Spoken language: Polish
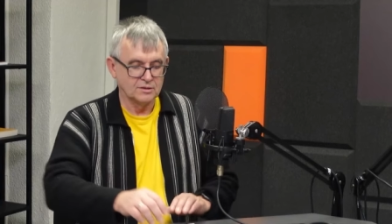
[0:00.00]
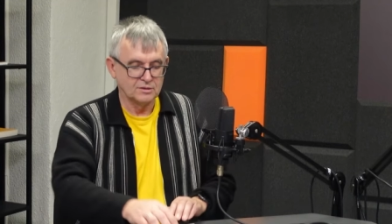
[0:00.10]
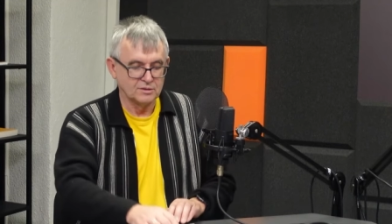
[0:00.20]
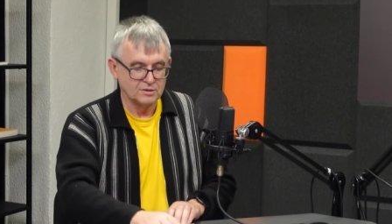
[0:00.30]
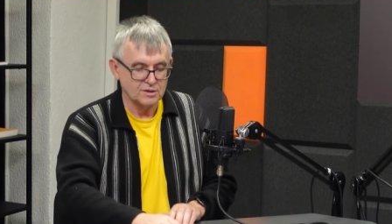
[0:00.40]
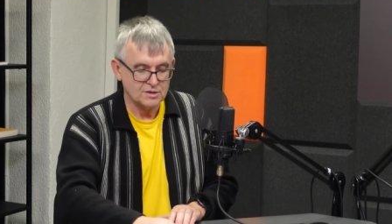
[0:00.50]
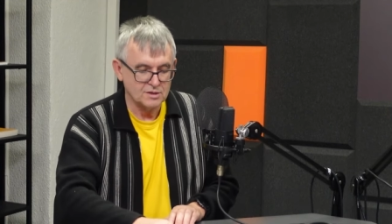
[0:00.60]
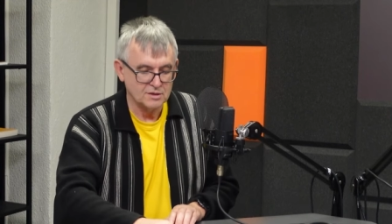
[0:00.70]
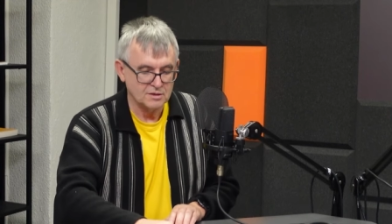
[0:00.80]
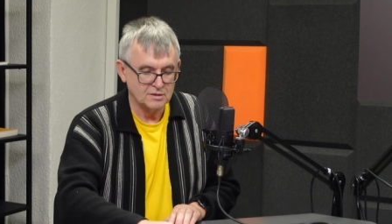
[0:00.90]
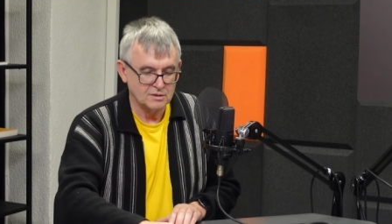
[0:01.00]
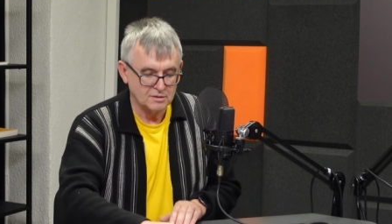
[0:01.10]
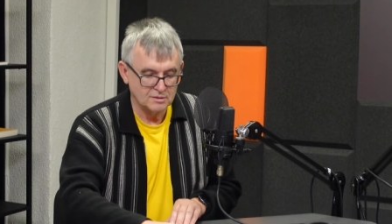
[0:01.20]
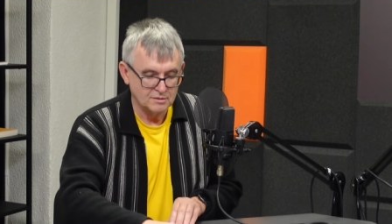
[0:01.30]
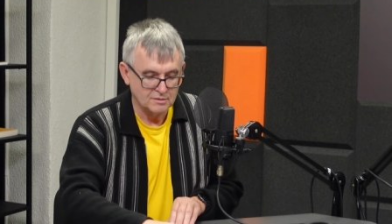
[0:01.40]
To dotyczy
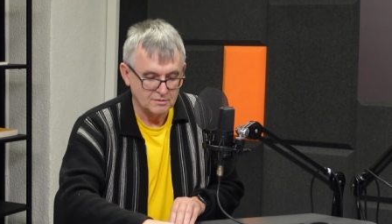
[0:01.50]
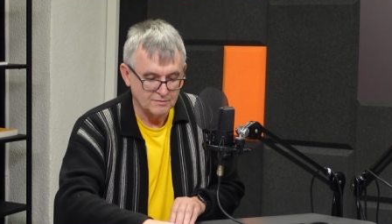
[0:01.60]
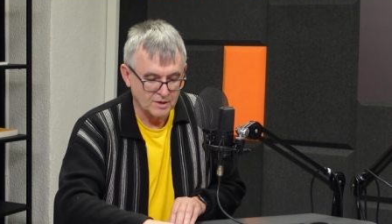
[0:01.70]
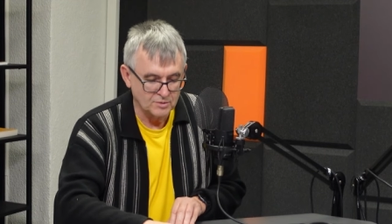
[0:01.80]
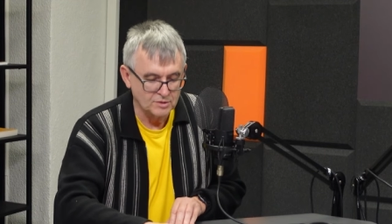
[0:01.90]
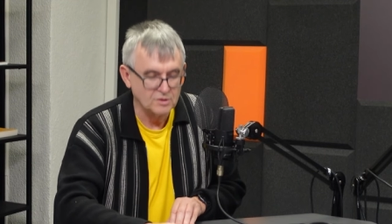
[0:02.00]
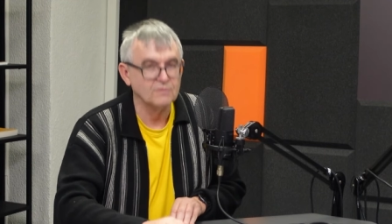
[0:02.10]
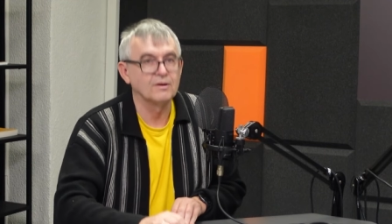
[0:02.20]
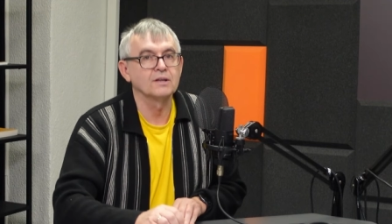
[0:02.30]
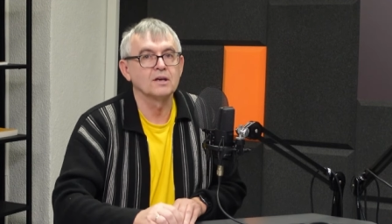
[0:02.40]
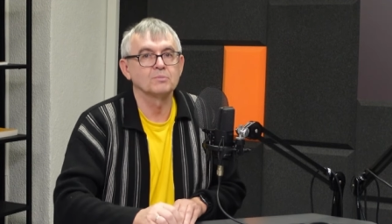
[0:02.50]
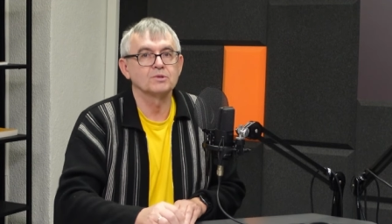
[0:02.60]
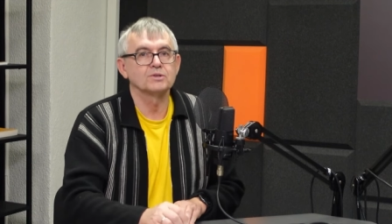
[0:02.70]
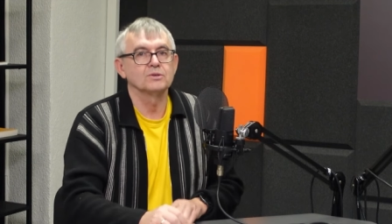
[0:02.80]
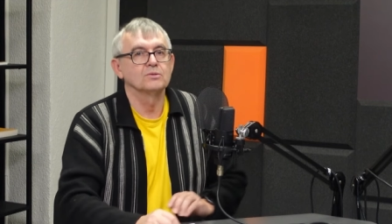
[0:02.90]
y, warunkowania
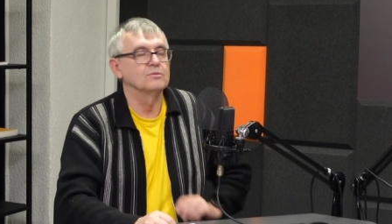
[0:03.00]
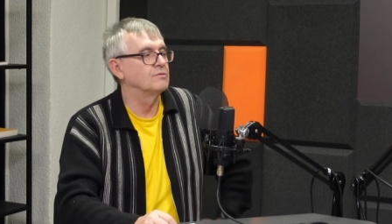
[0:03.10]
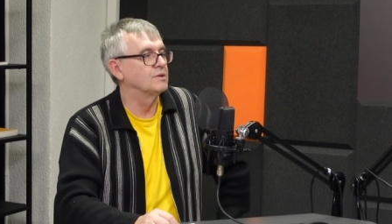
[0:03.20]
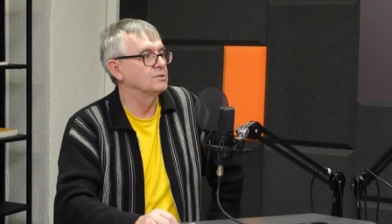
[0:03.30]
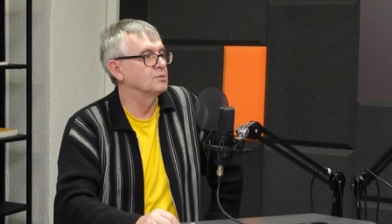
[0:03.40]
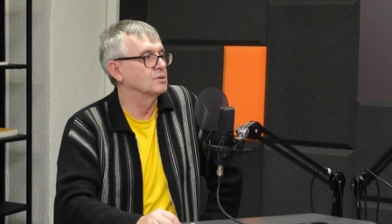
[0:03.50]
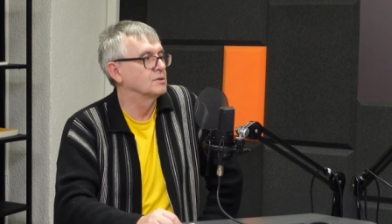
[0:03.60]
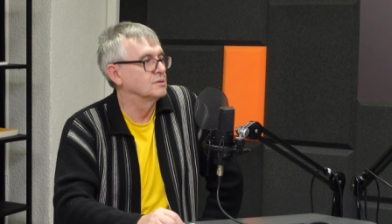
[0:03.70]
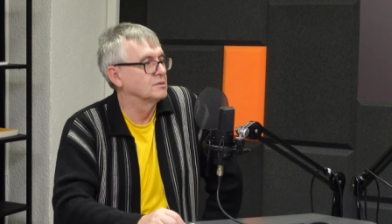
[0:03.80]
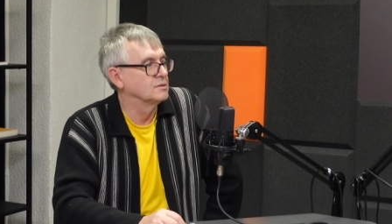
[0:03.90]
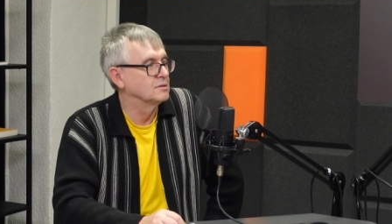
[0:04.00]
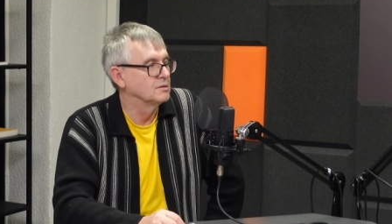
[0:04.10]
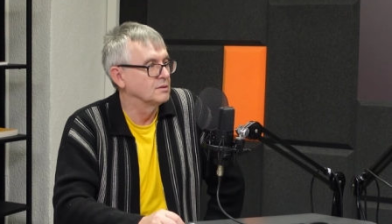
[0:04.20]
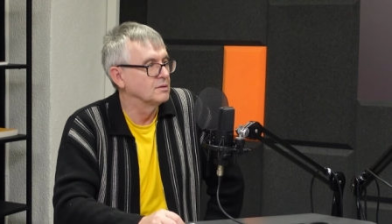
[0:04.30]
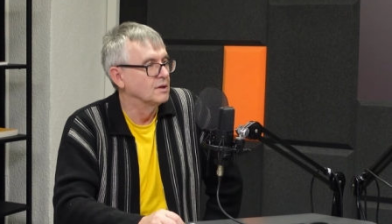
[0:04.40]
pszczół według
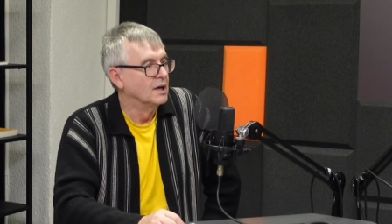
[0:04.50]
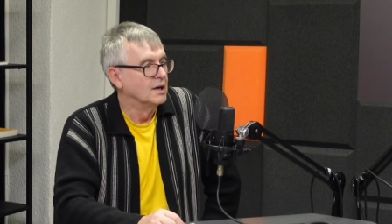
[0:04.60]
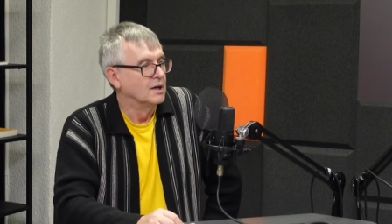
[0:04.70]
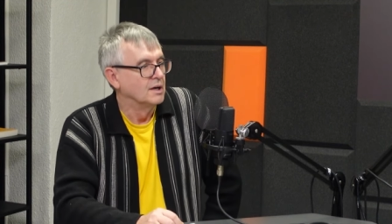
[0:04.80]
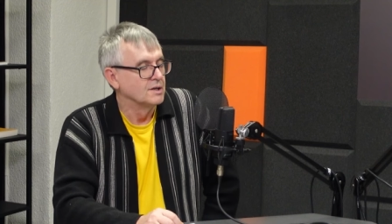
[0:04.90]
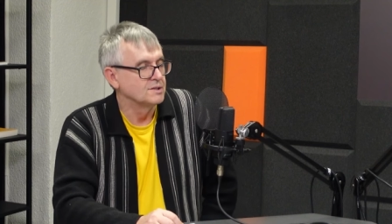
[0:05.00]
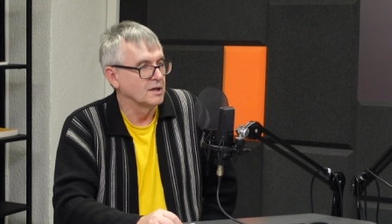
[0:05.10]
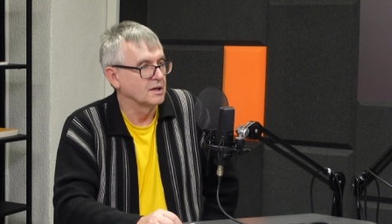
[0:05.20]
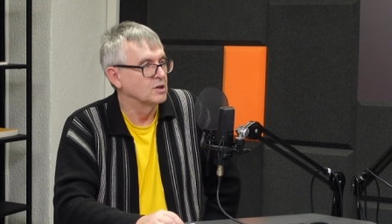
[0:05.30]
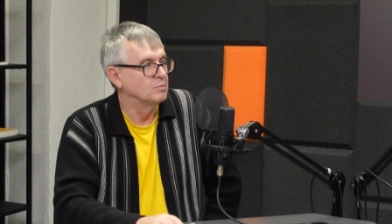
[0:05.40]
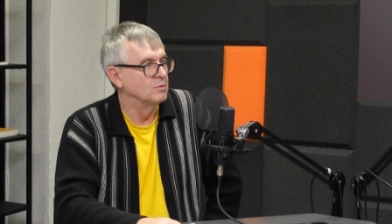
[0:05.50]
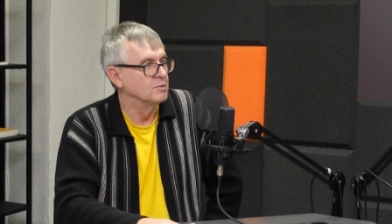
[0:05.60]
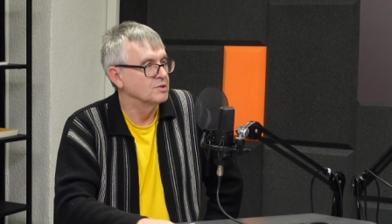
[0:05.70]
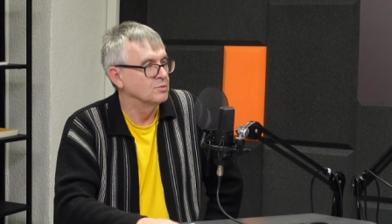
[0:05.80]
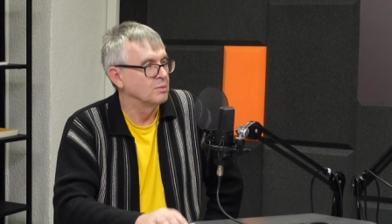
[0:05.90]
y, starego
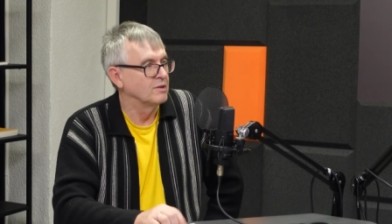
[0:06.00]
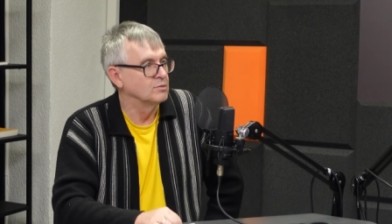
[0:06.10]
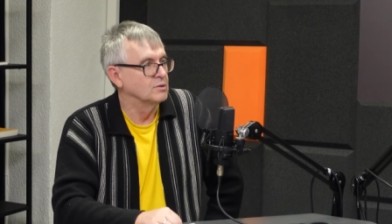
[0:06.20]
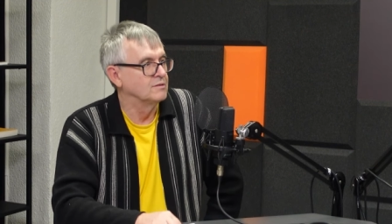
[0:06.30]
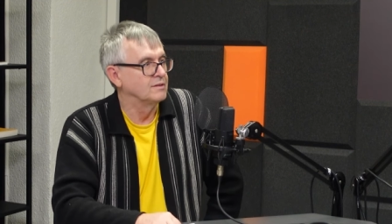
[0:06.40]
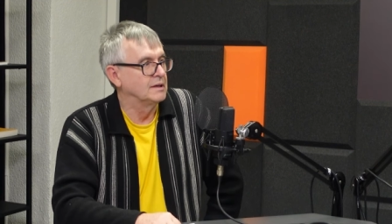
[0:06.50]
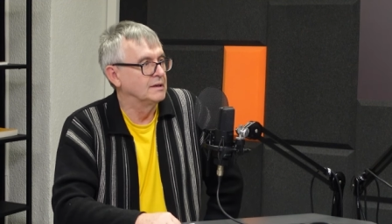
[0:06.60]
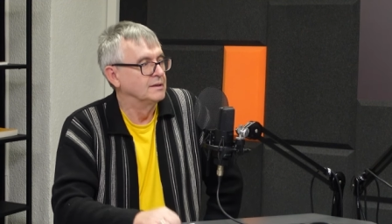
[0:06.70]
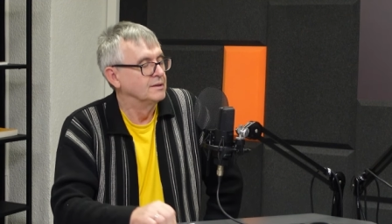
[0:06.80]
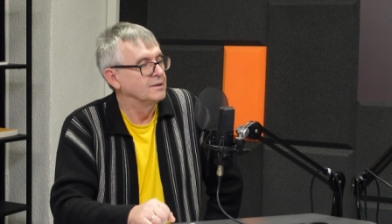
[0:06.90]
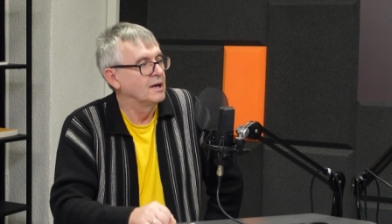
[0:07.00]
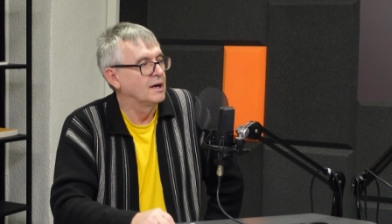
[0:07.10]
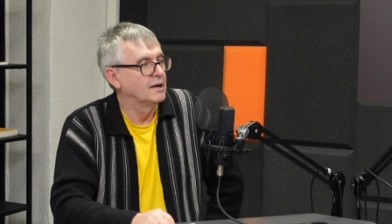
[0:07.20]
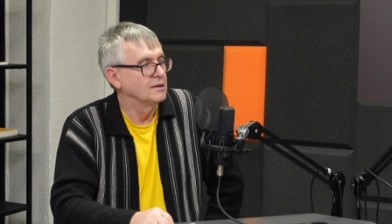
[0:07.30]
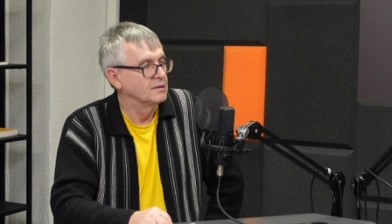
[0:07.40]
pomysłu Pawłowa
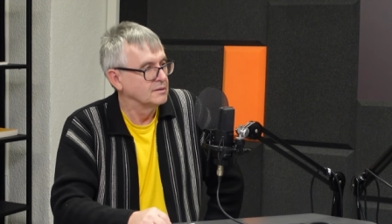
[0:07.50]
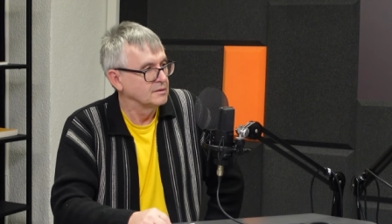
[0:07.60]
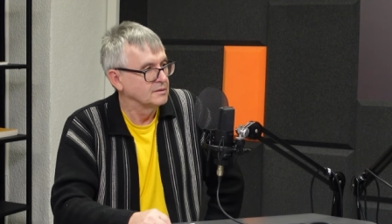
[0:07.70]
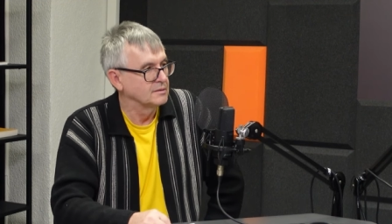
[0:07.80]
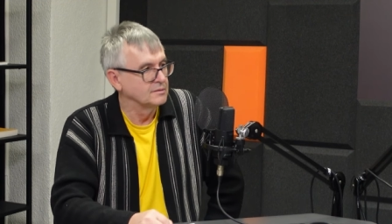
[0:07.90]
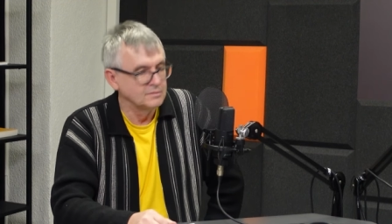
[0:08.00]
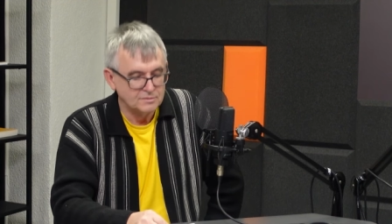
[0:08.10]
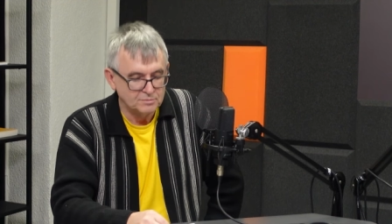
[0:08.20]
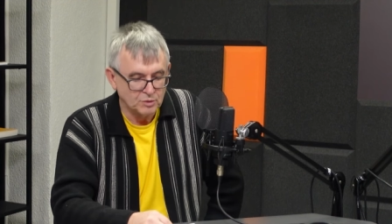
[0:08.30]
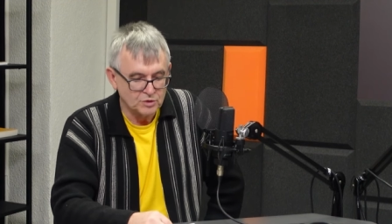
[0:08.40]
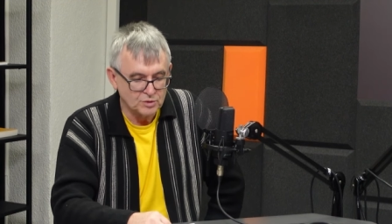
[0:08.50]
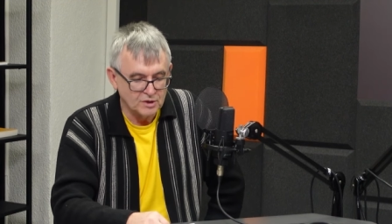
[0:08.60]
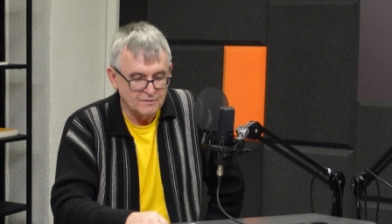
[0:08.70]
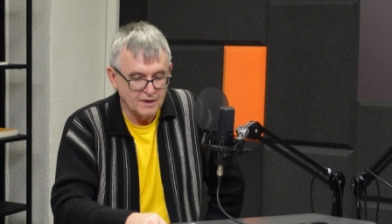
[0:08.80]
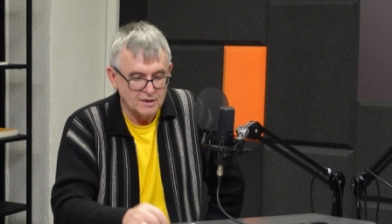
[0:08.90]
na y,
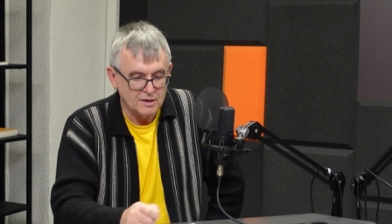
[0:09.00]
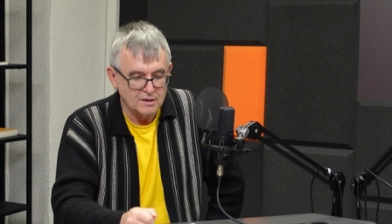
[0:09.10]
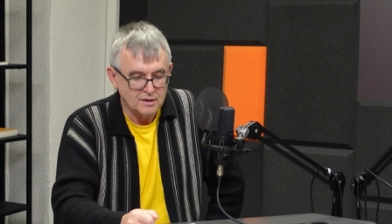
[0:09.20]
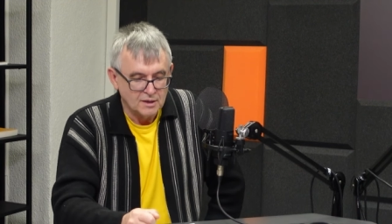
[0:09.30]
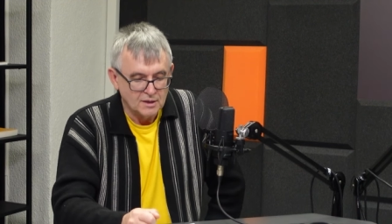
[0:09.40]
poszukiwanie